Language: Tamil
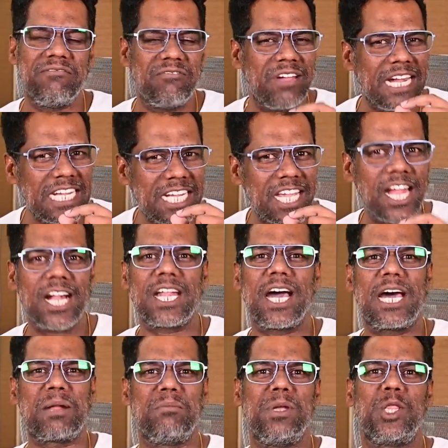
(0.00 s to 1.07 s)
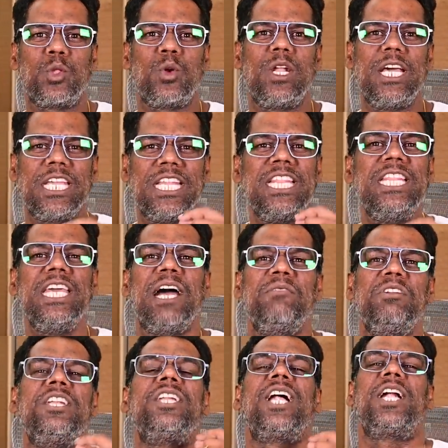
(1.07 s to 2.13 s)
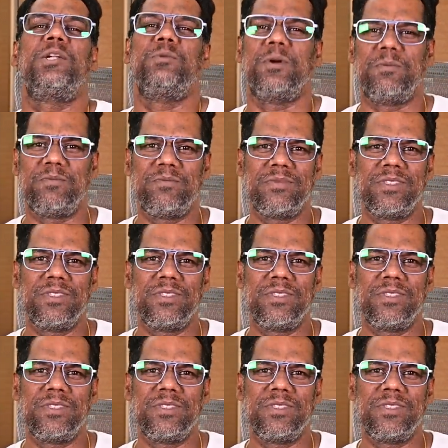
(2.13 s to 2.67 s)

வேட்டையாட ஆரம்பித்துள்ள இந்தியாவின் ராணுவம்